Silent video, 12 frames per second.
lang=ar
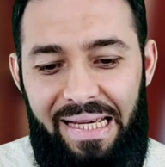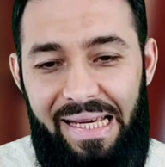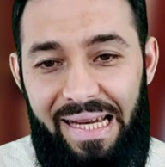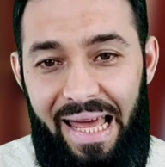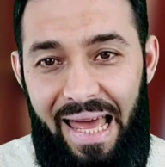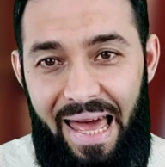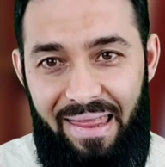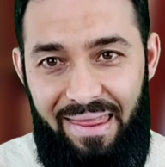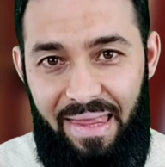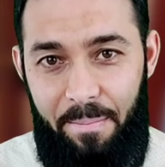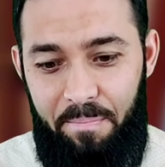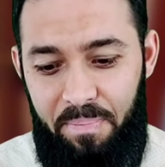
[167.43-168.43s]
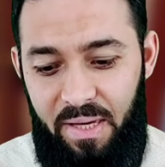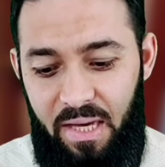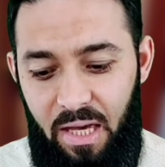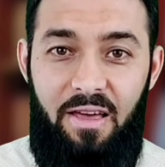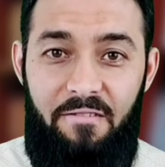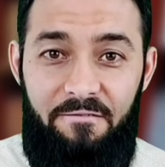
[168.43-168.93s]
إلى
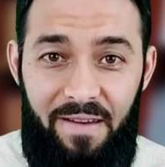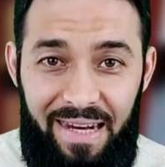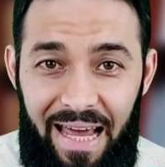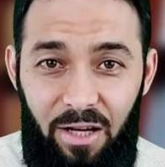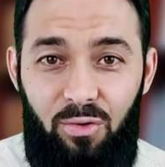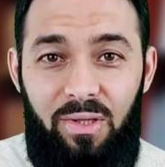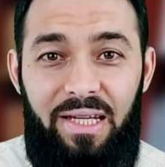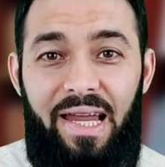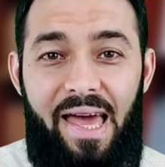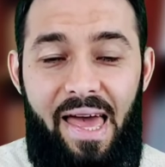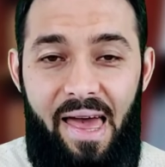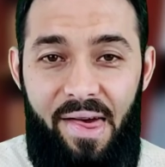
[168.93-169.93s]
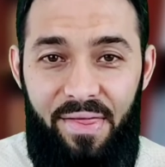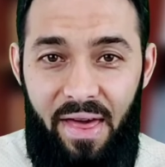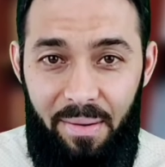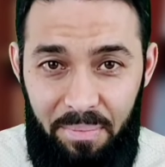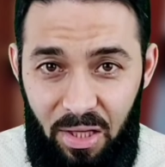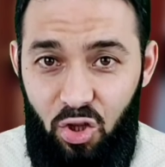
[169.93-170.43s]
التنبيه فنحن إلى
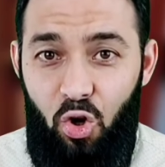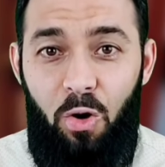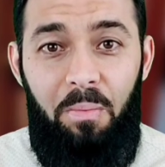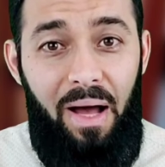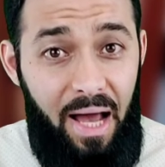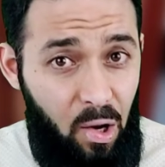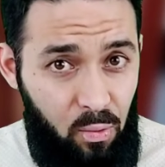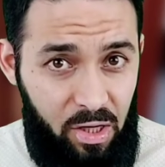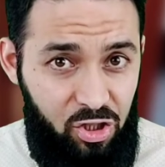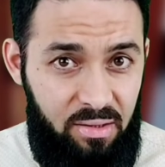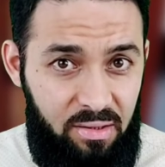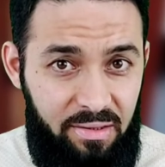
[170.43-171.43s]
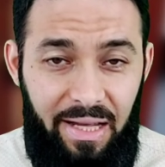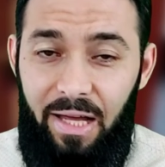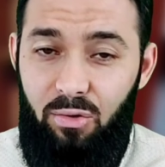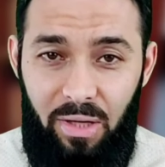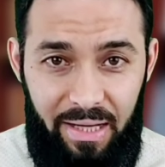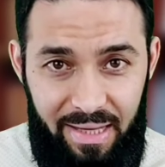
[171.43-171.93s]
هذا منهم أحوج
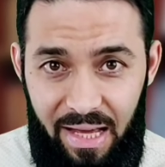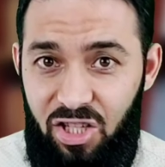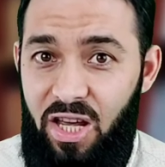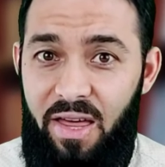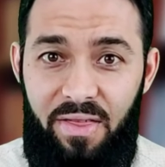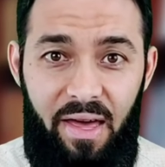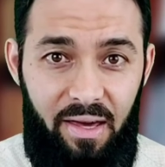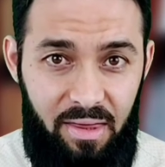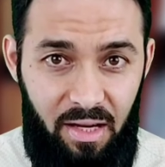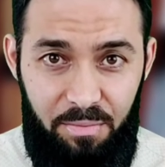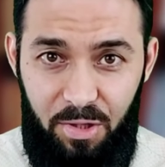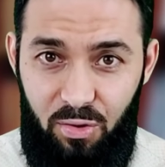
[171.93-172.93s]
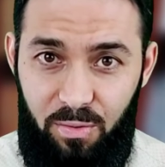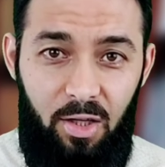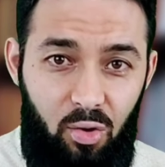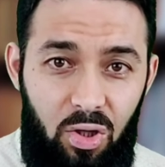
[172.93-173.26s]
نحن نحتاج هذا أكثر منهم